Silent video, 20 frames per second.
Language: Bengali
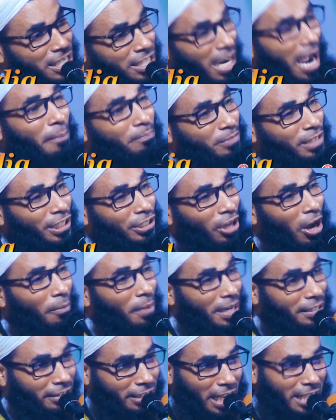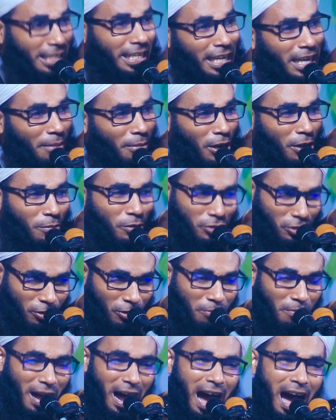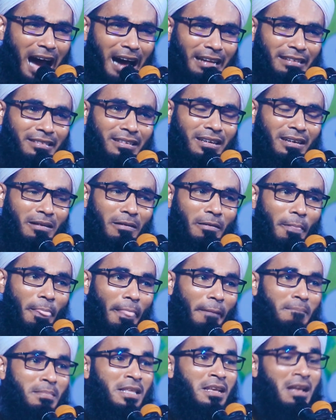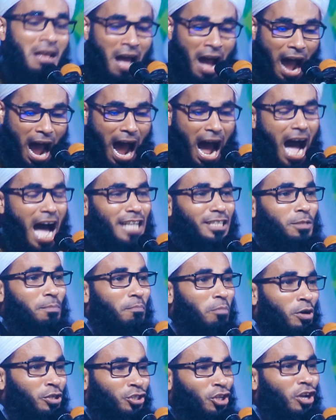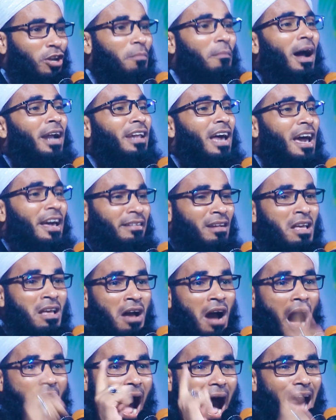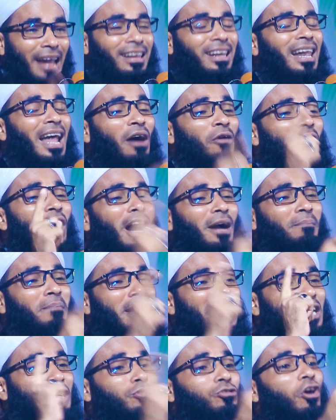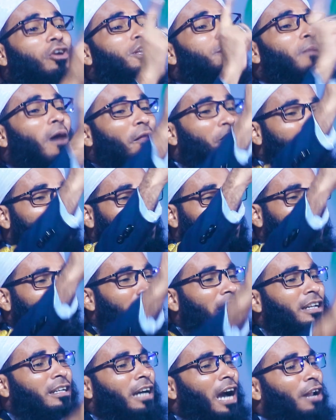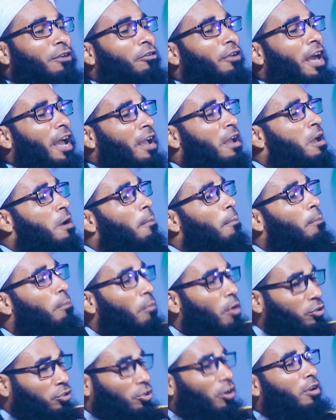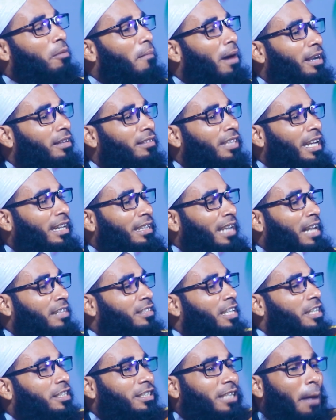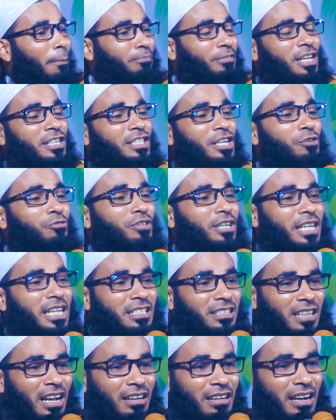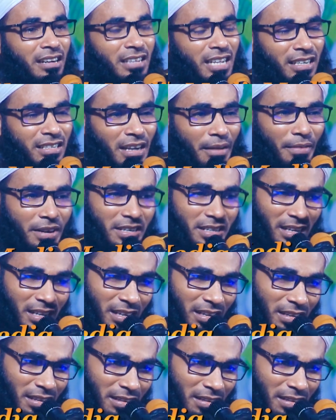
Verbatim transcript: হিসাব দিতে হবে ঠিক কেনা বলো চলবার আজ মুসলমানের আল্লাহ আকবরের দনি বন্ধ করার কারণে মুসলমানদের কাছে চাপতেছে ইহুদি খ্রিস্টানরা ঠিক না বেটি